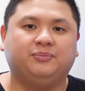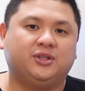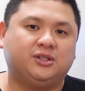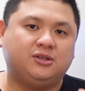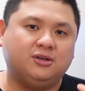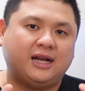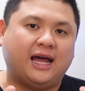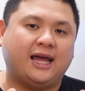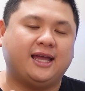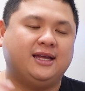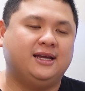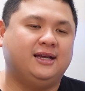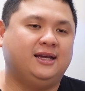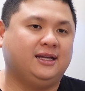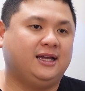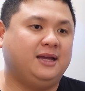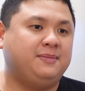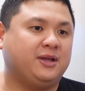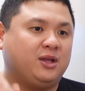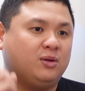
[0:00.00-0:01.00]
trước đây
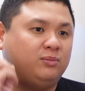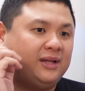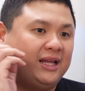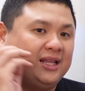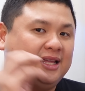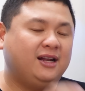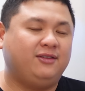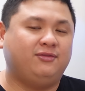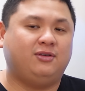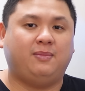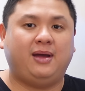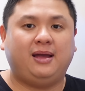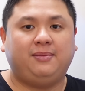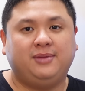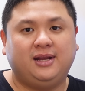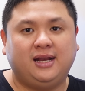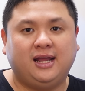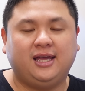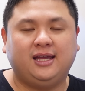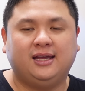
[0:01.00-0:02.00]
khi mà chúng ta nhìn vào Mac
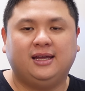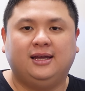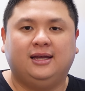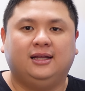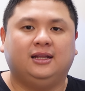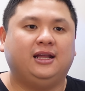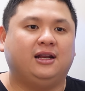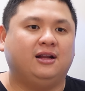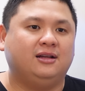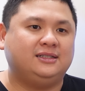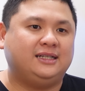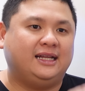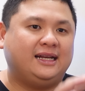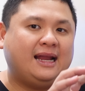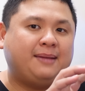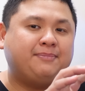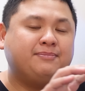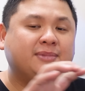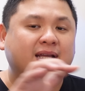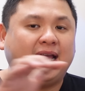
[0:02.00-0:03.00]
Mini thì nó sẽ
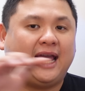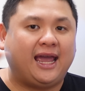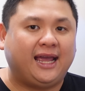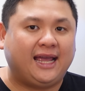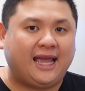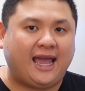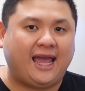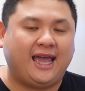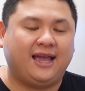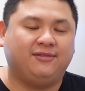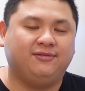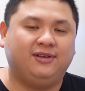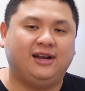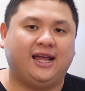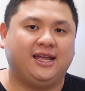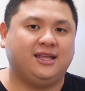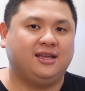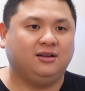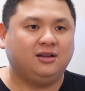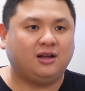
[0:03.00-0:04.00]
nằm ngang hàng với
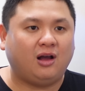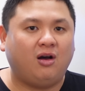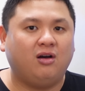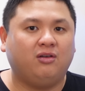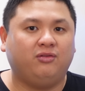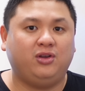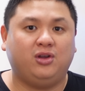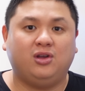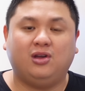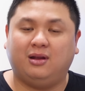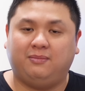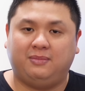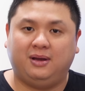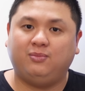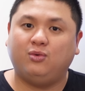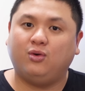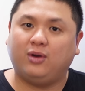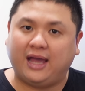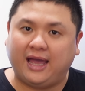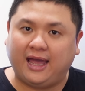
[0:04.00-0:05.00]
lại những con ví dụ như là
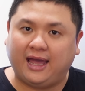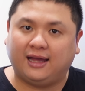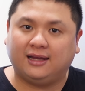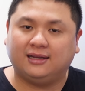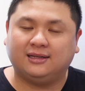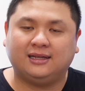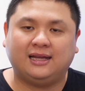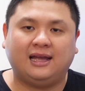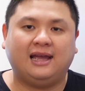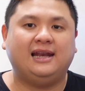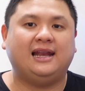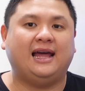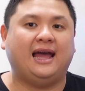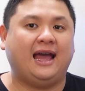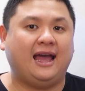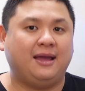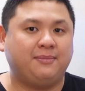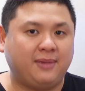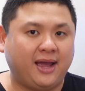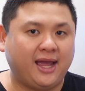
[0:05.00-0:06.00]
MacBook Air hay là
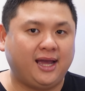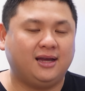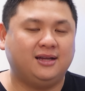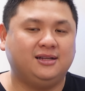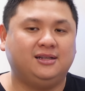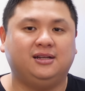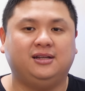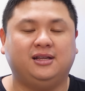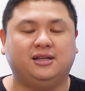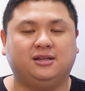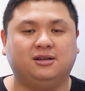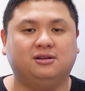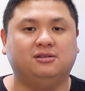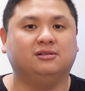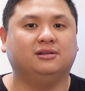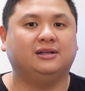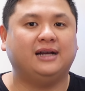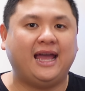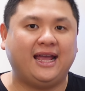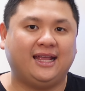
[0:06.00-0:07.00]
iMac ở trên thị
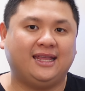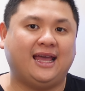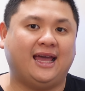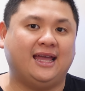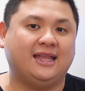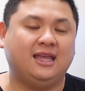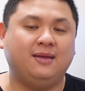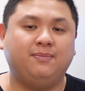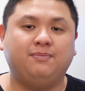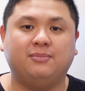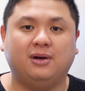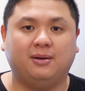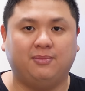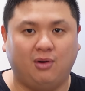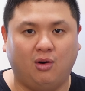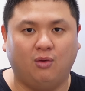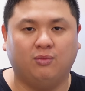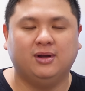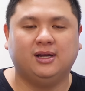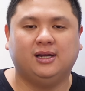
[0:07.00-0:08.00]
trường đang chạy chip
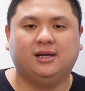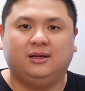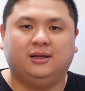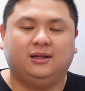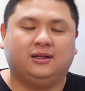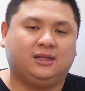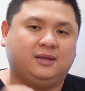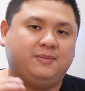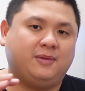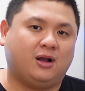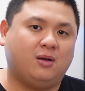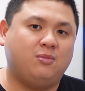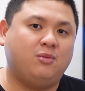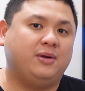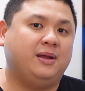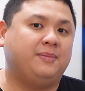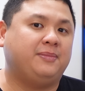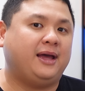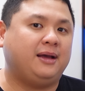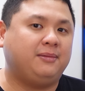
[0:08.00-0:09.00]
M1 nhưng mà có một
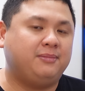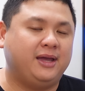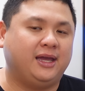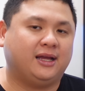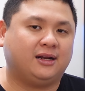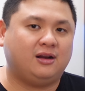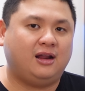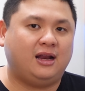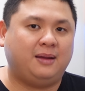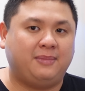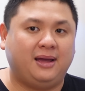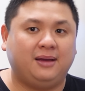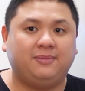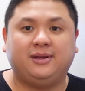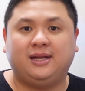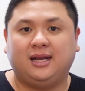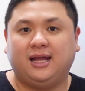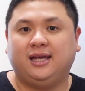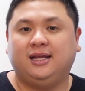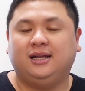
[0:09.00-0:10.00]
điểm khác biệt đó là Mac
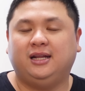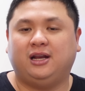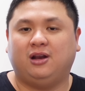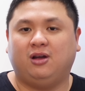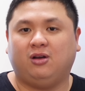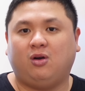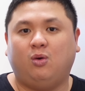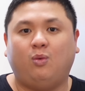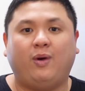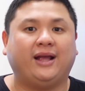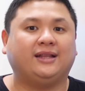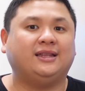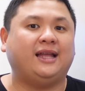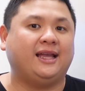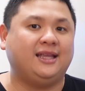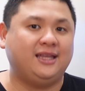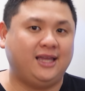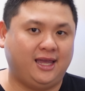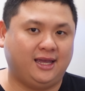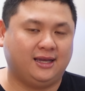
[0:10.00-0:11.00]
Mini thì nó có quạt
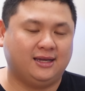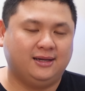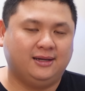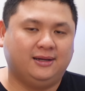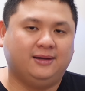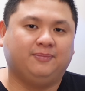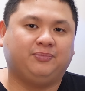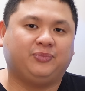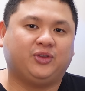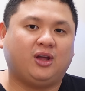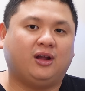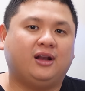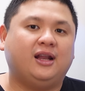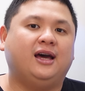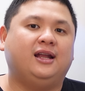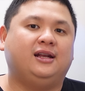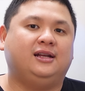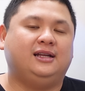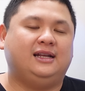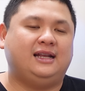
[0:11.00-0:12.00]
tản nhiệt cho
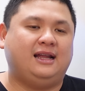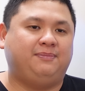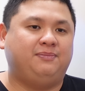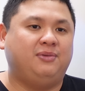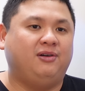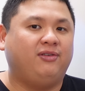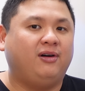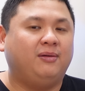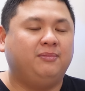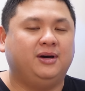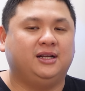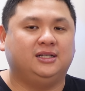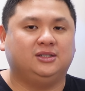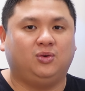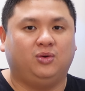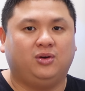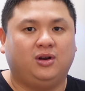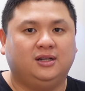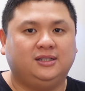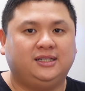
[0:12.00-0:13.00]
nên là performance
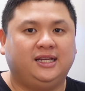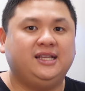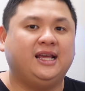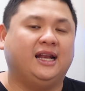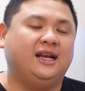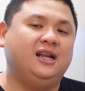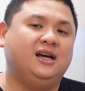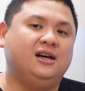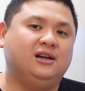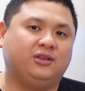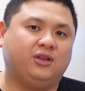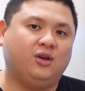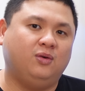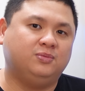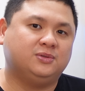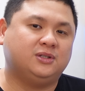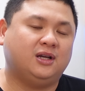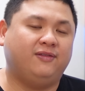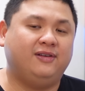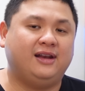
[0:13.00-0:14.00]
của nó sẽ nhỉnh hơn chút
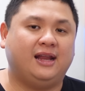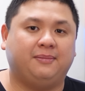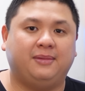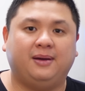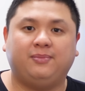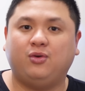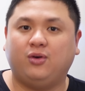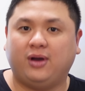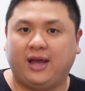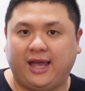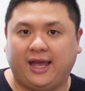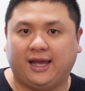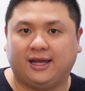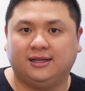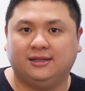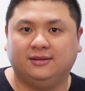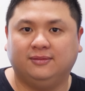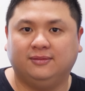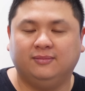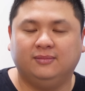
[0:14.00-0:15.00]
so với lại MacBook Air
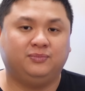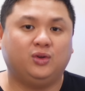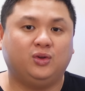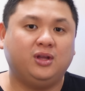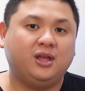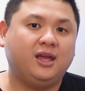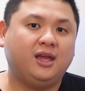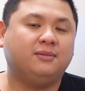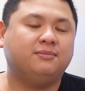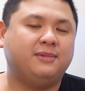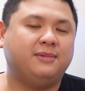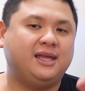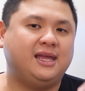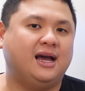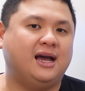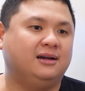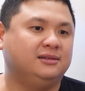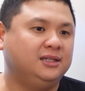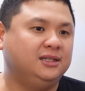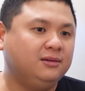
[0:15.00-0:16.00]
tuy nhiên bây
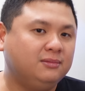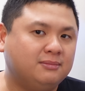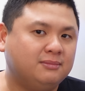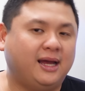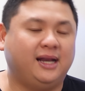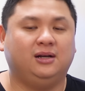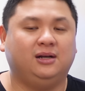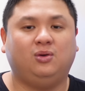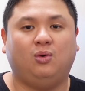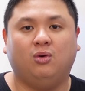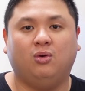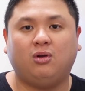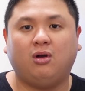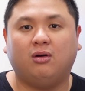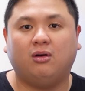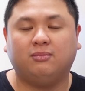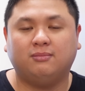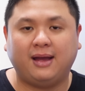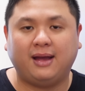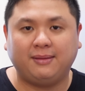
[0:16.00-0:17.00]
giờ sức mạnh của
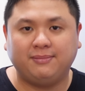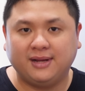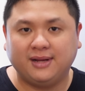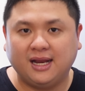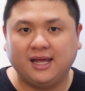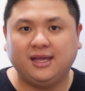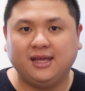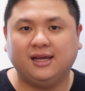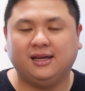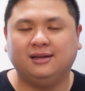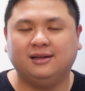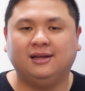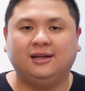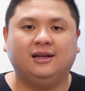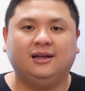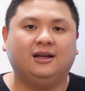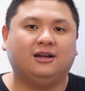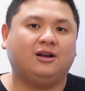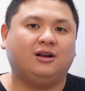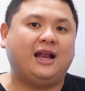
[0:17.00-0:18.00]
con Mac Mini á,
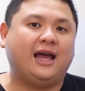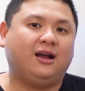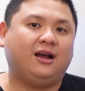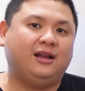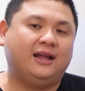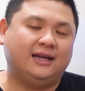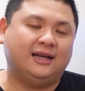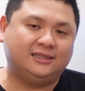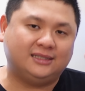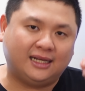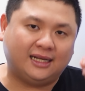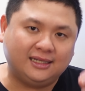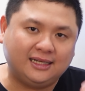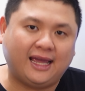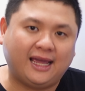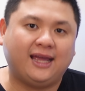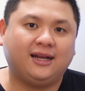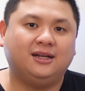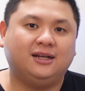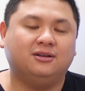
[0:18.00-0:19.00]
nó đã có thể sánh
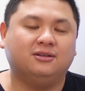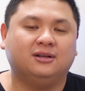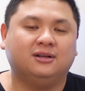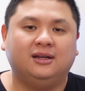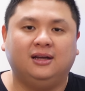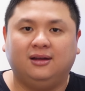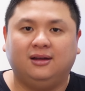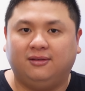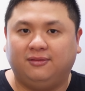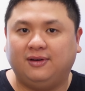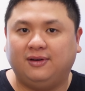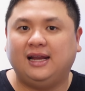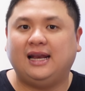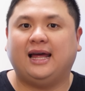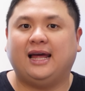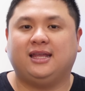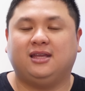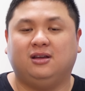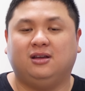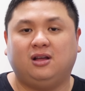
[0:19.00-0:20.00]
ngang được với
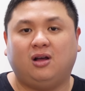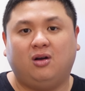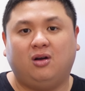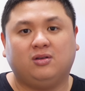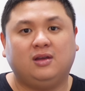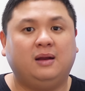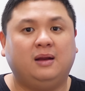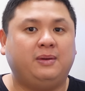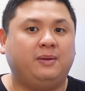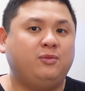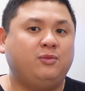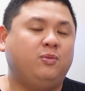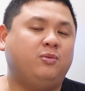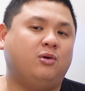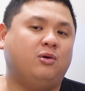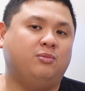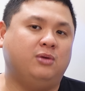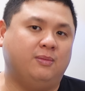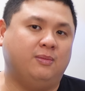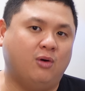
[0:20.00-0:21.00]
lại những con như là MacBook
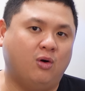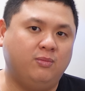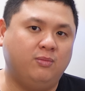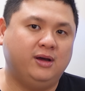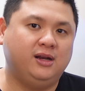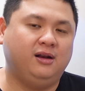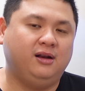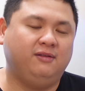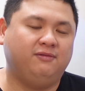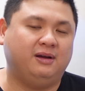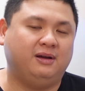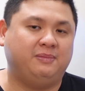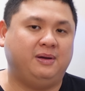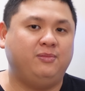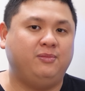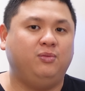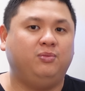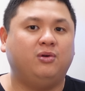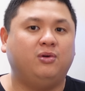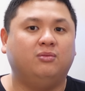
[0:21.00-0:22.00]
Pro 14 inch và
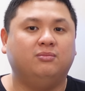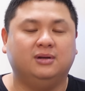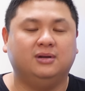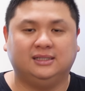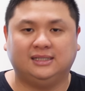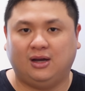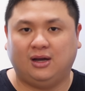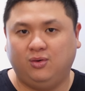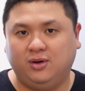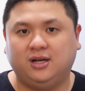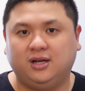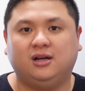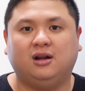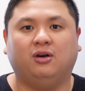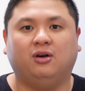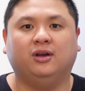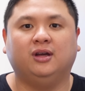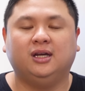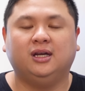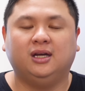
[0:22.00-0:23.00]
MacBook Pro 16 inch rồi